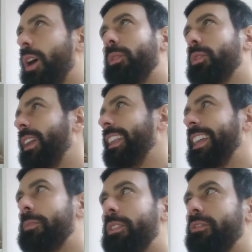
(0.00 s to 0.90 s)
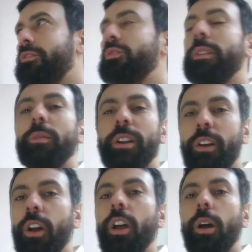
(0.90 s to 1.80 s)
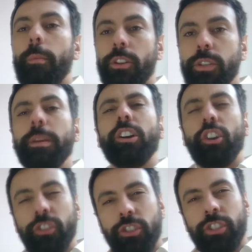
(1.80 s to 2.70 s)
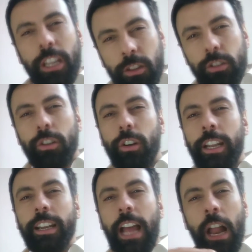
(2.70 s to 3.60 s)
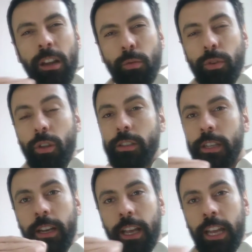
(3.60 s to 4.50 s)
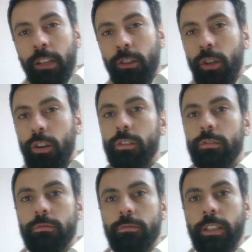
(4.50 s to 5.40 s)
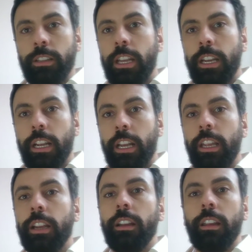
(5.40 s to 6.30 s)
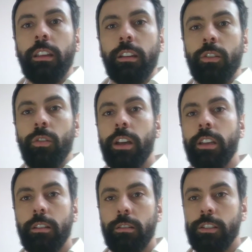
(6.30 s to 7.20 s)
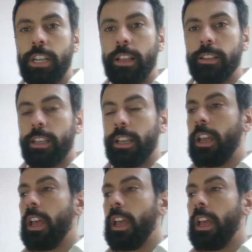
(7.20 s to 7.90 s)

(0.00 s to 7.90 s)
amo cualquier perfume y bueno, pero sí me concentro en algunos decir, esto se tiene que ir y no hay chance.